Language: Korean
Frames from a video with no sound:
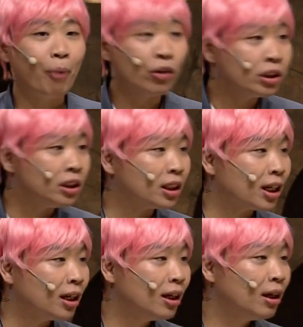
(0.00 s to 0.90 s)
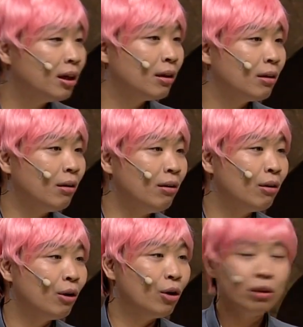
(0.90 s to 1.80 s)
버릇이니까. 어떻게
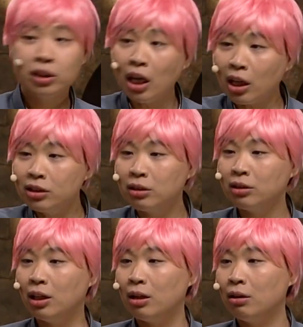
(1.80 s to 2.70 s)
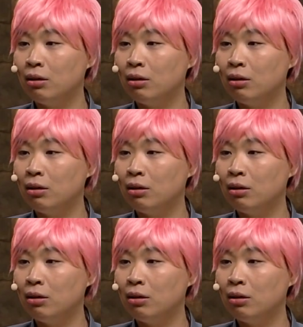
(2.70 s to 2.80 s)
어? 떻게 어떻게 셀카 찍을 때